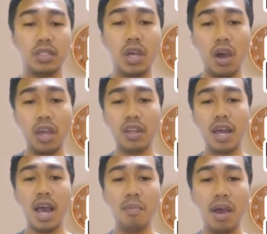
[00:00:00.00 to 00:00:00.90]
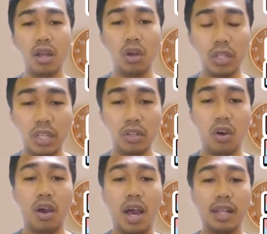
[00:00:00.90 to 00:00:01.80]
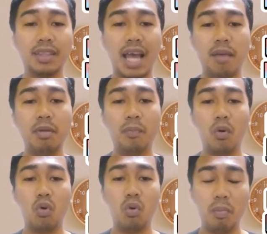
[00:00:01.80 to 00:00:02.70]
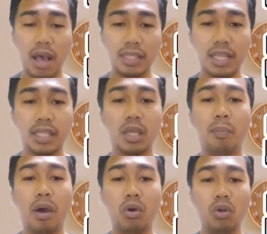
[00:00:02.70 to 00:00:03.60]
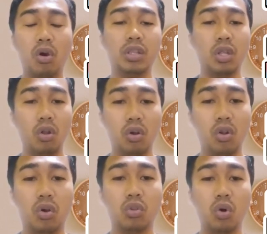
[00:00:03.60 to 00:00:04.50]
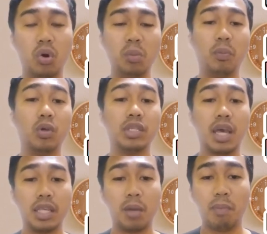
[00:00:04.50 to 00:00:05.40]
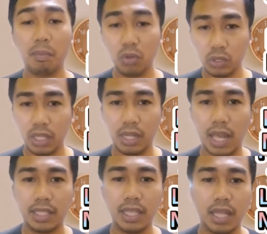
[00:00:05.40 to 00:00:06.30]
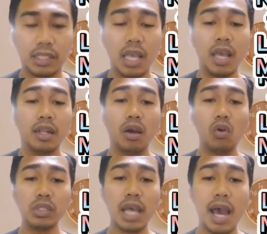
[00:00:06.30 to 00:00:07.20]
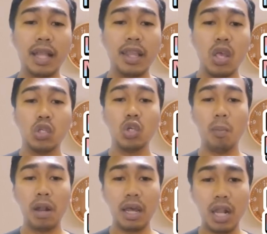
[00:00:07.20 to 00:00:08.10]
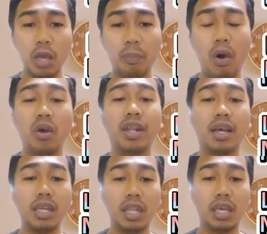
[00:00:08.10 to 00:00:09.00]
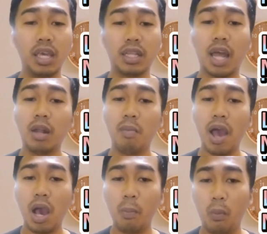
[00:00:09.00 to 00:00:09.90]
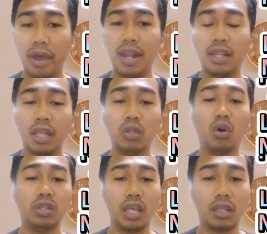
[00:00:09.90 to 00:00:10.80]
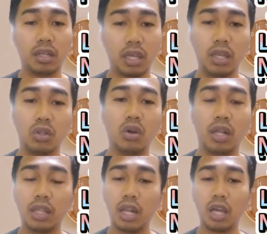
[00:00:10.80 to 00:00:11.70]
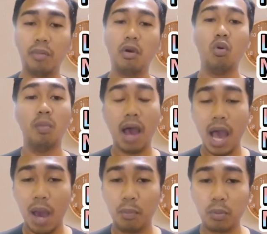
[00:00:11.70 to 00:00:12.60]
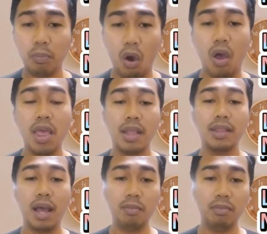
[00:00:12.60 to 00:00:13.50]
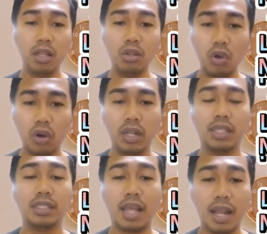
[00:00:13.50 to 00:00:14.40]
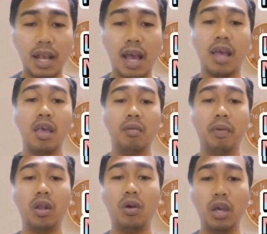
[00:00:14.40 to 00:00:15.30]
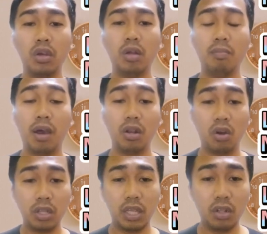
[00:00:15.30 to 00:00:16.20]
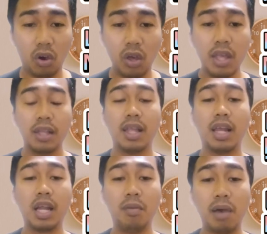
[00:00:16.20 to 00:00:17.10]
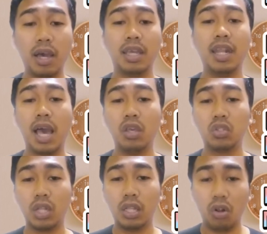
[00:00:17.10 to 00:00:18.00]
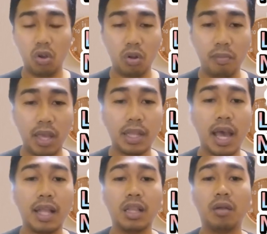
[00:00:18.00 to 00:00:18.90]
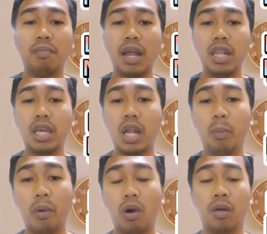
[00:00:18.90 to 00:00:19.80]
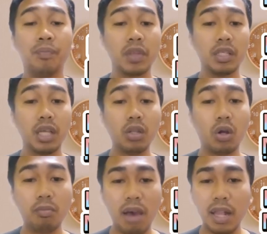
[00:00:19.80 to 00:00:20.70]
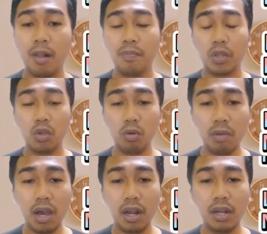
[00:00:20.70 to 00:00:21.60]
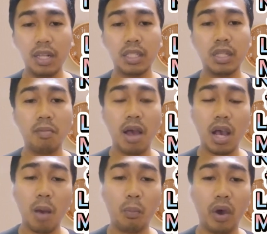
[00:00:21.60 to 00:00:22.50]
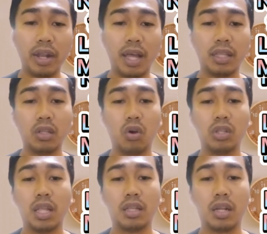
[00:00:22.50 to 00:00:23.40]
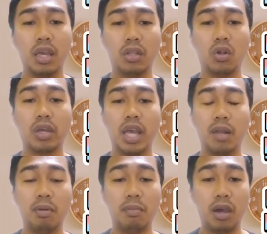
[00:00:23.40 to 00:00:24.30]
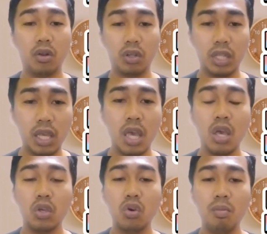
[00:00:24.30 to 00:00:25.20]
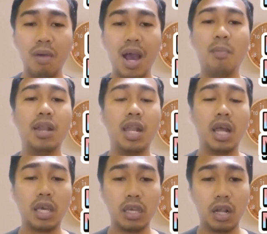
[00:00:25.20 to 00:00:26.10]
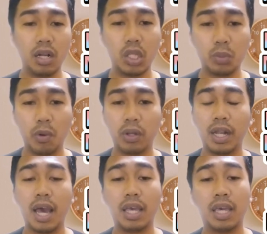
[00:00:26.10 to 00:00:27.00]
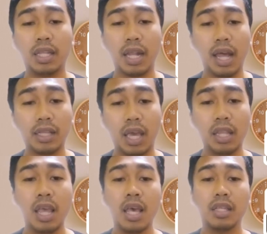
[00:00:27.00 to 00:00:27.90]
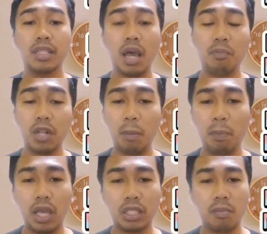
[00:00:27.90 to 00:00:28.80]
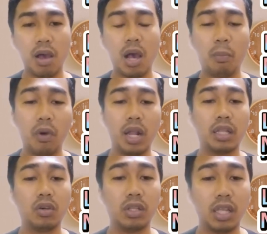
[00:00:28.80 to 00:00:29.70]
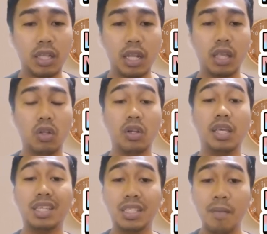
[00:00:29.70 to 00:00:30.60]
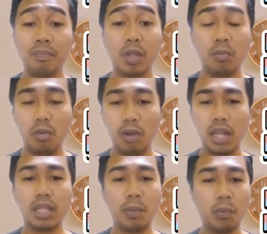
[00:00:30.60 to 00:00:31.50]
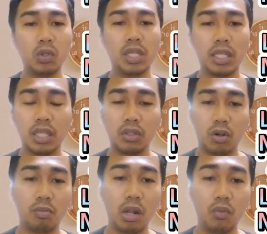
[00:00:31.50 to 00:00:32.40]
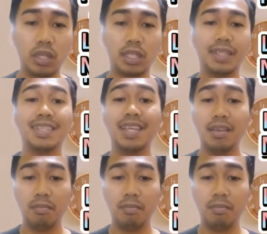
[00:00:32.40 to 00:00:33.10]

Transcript: So ayun na nga mga Lodi no, ang dami pong umasa sa pakulo ni Lolo doon po sa kanyang pa-music license na kung saan sobrang laki po ng kinikita ng mga kapwa natin content creator at talaga namang umaabot po ng milyones talaga. Pero ngayon mga Lodi no, talaga namang inayos na ni Lolo Meta at nagbalikan na po sa normal yung mga earnings ng mga kapwa natin content creator. Kaya naman mga Lodi, yung mga malalaking earnings po na nakikita natin na pineflex ng mga kapwa natin content creator Terminator is bumalik na po siya sa normal which is